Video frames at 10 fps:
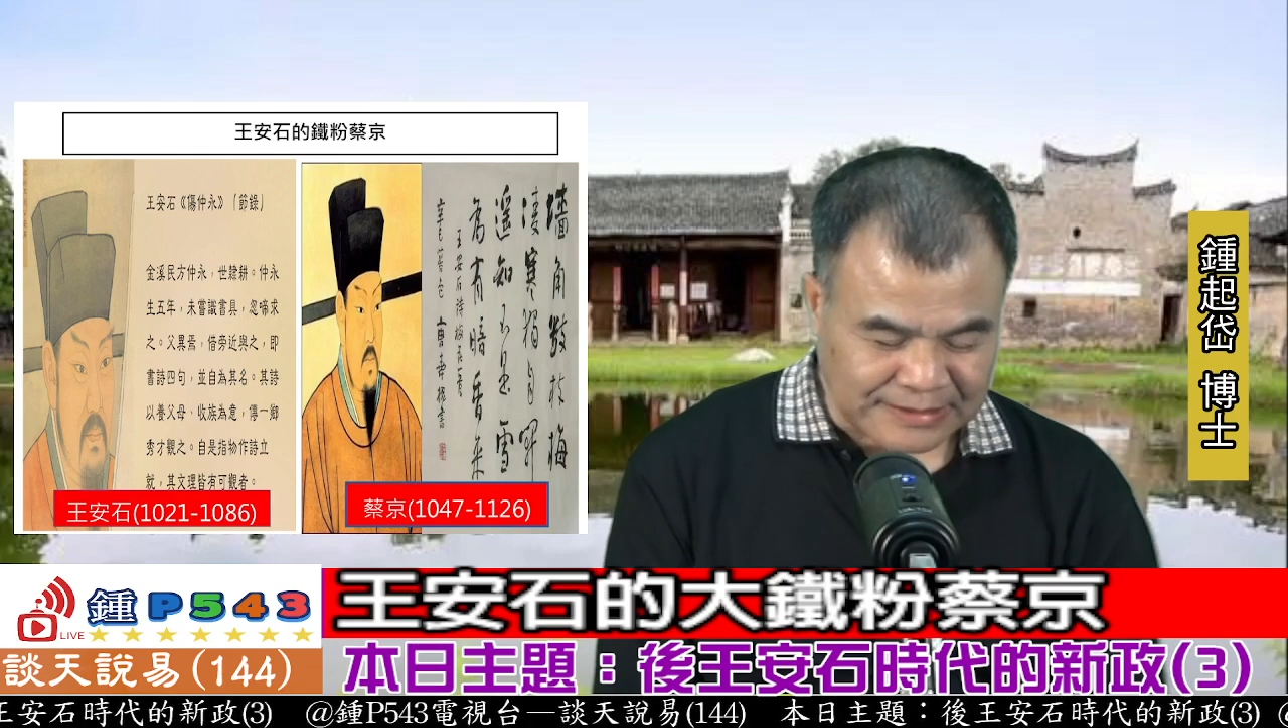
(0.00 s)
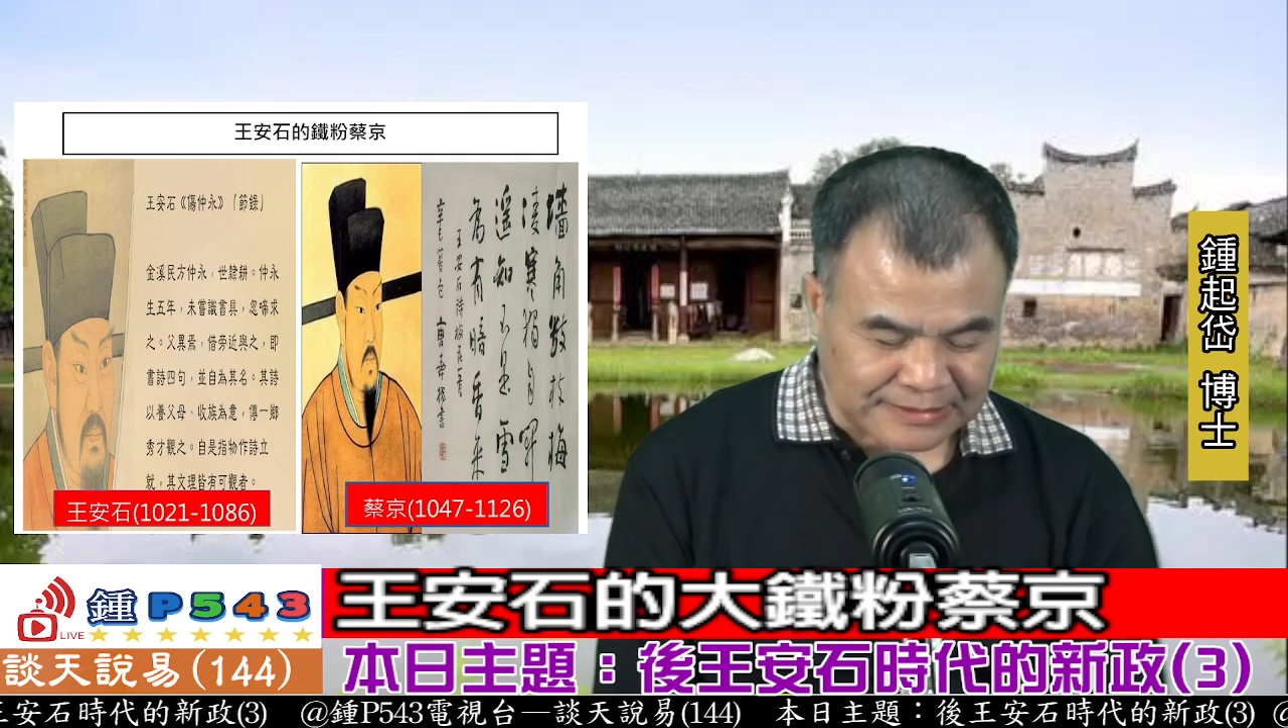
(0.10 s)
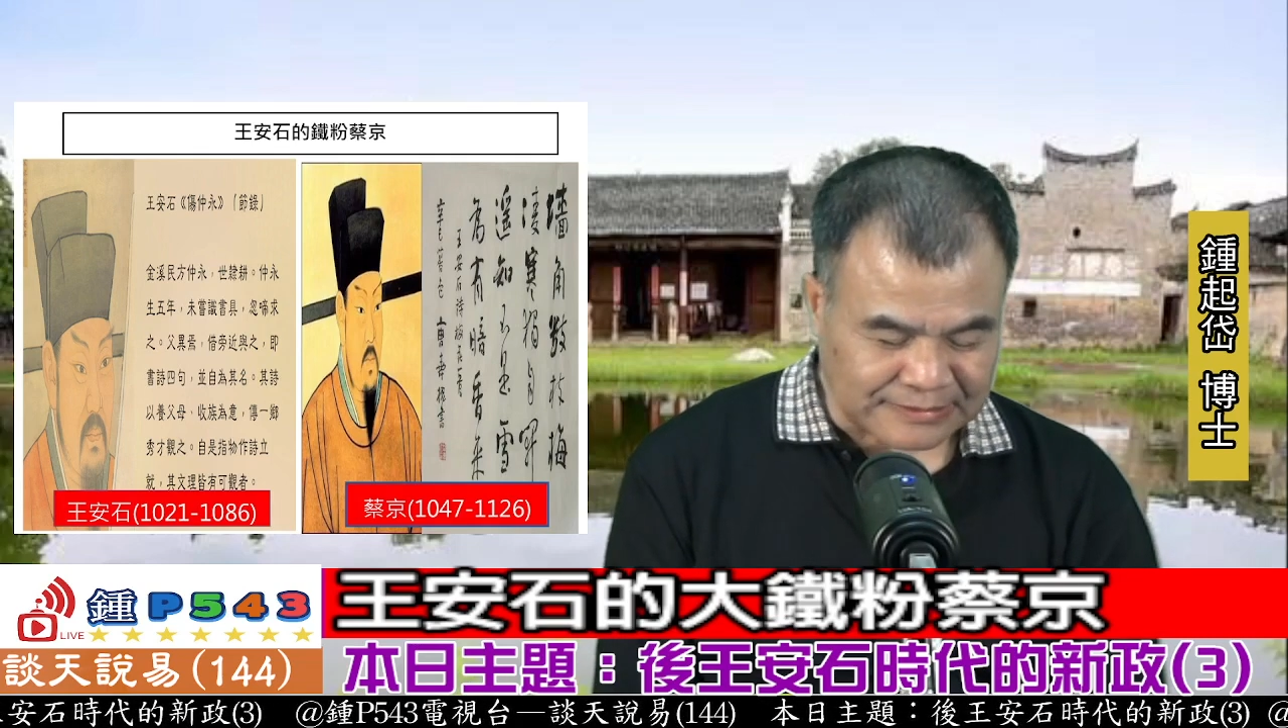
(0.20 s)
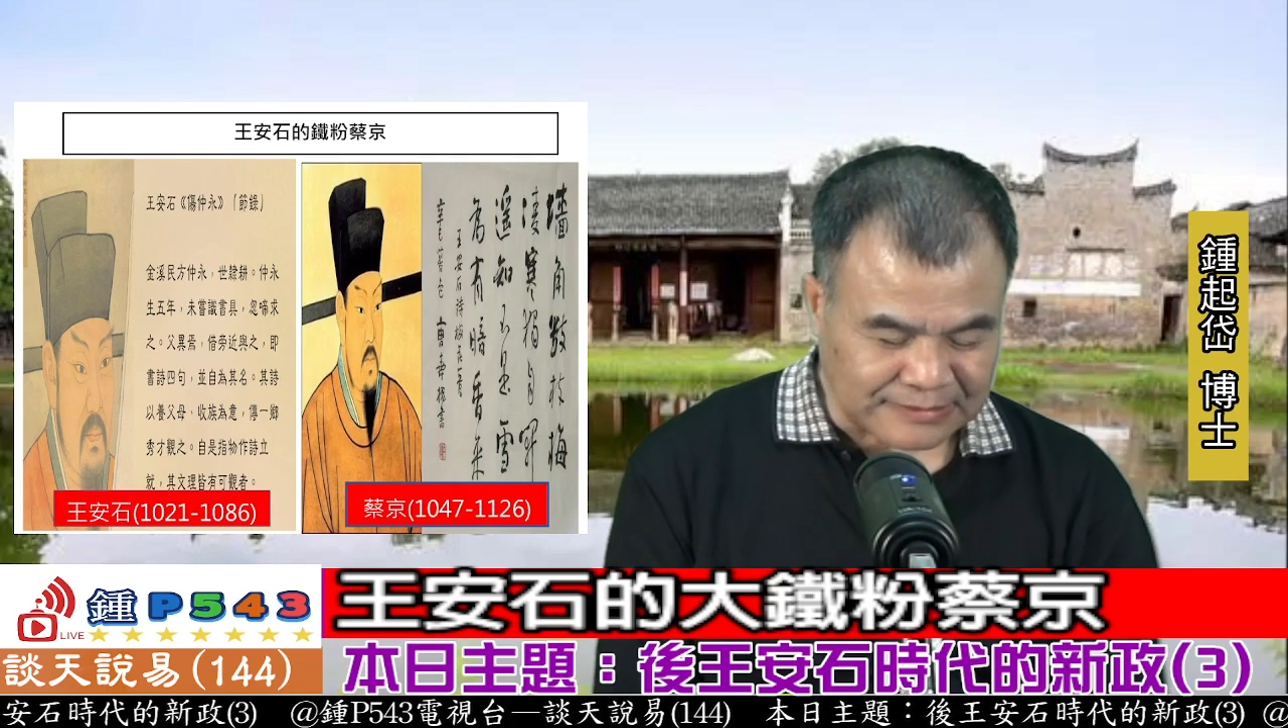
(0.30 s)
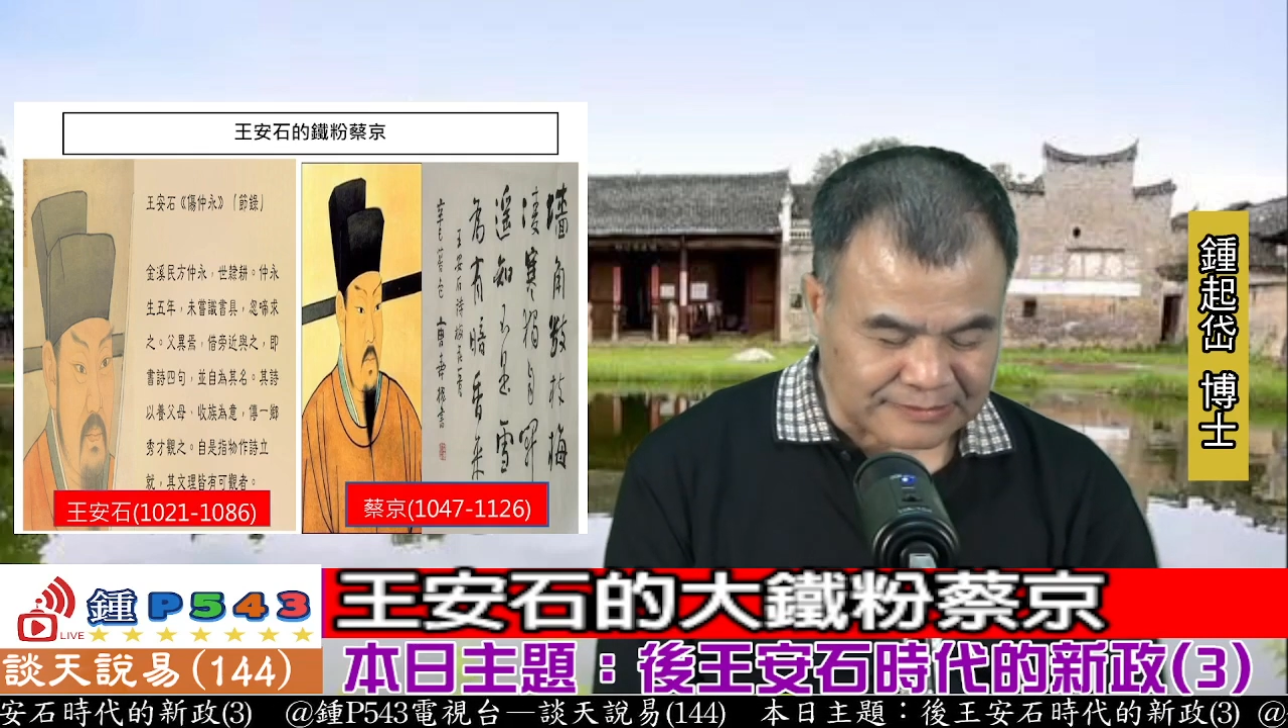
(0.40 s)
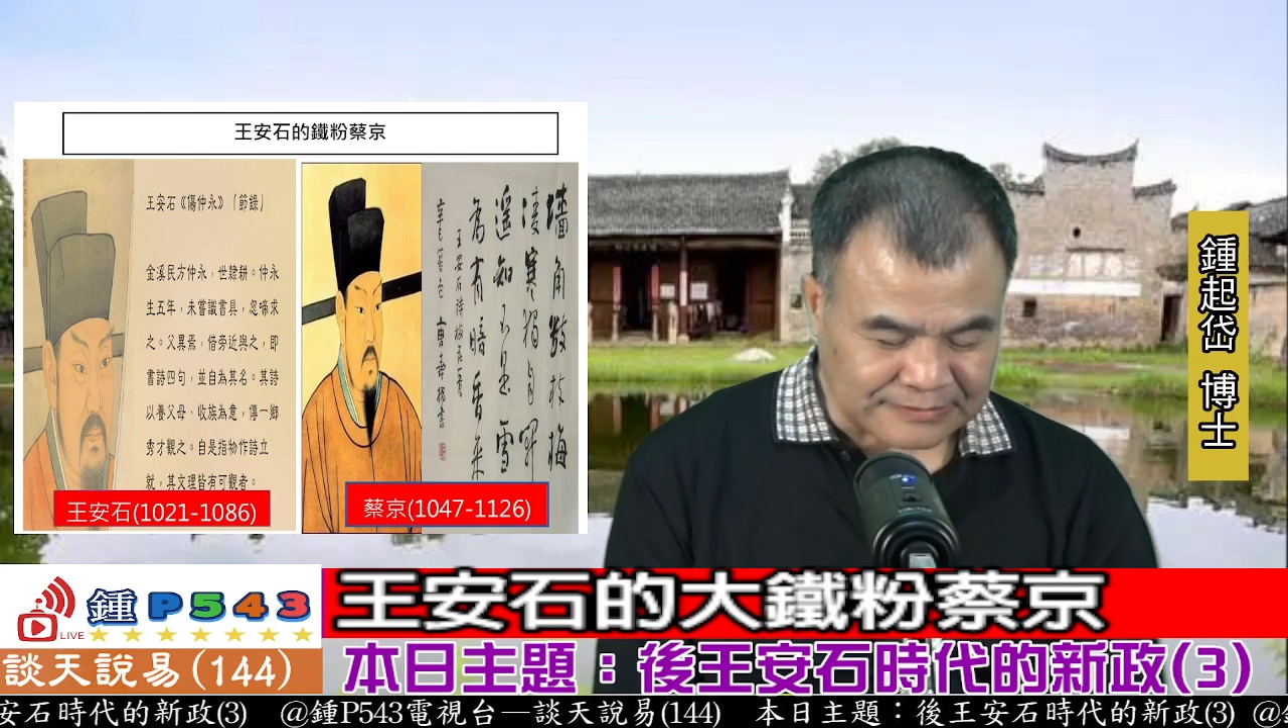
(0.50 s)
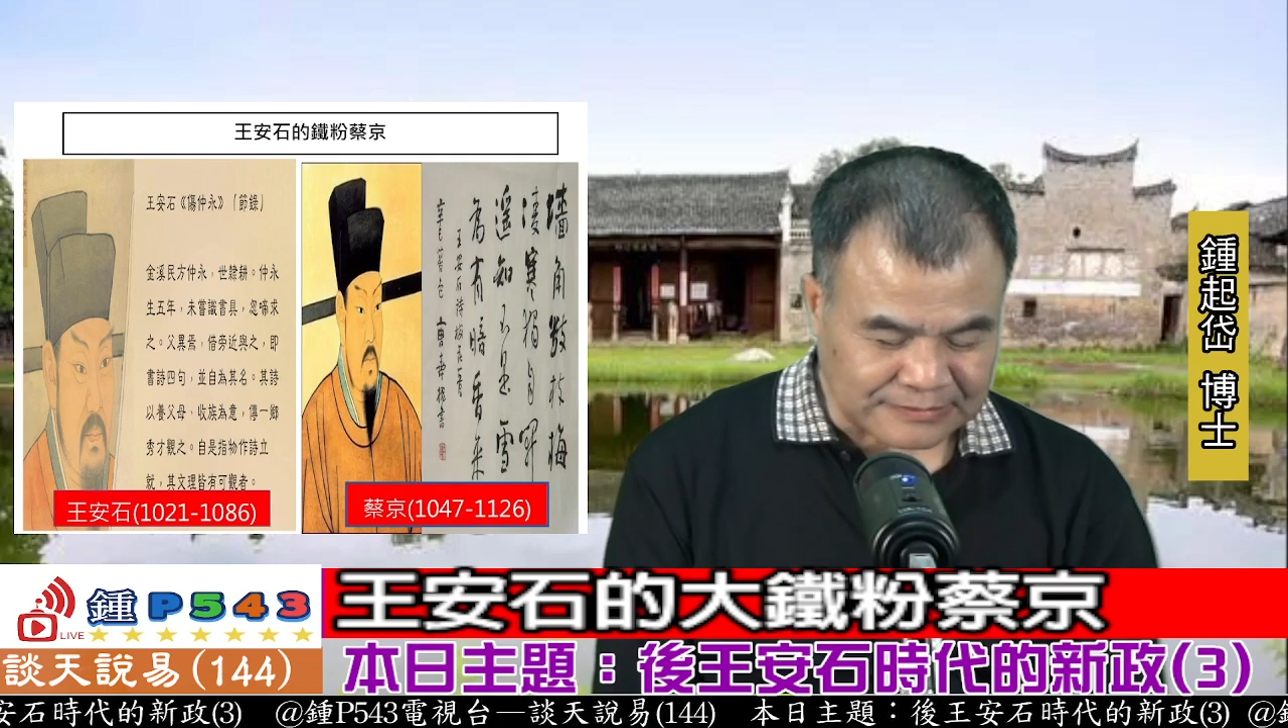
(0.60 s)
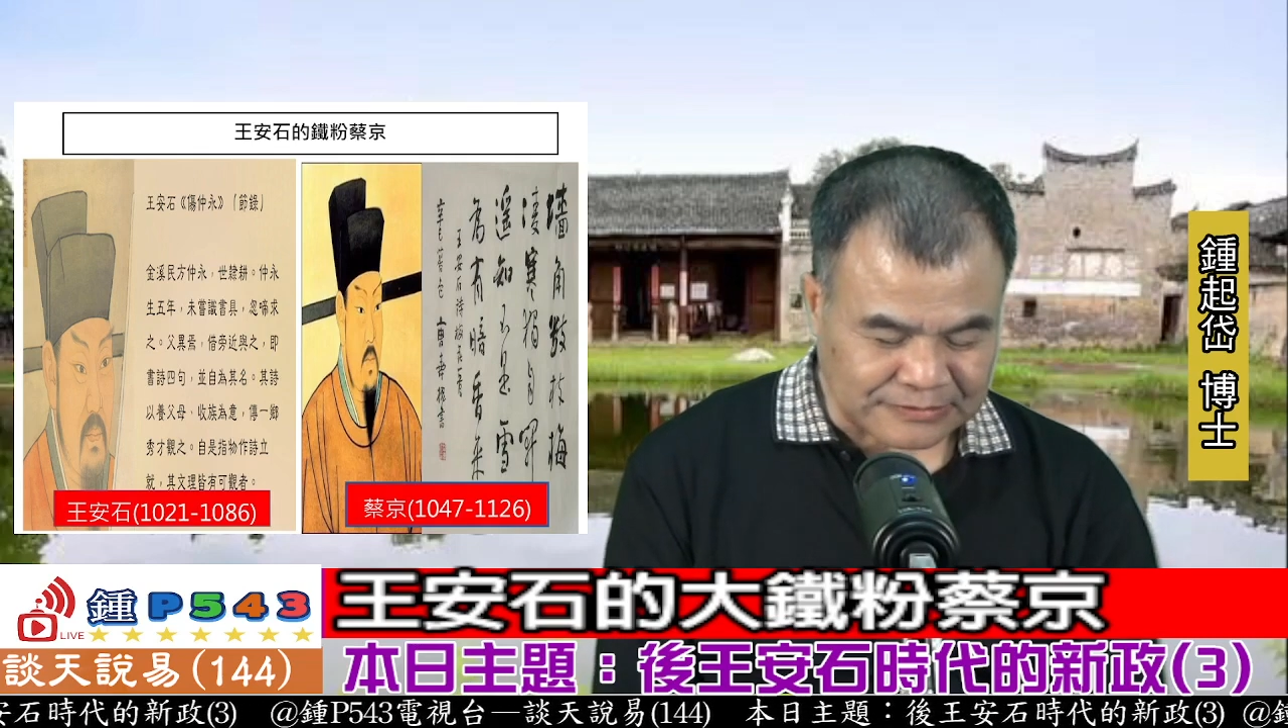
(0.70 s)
看到，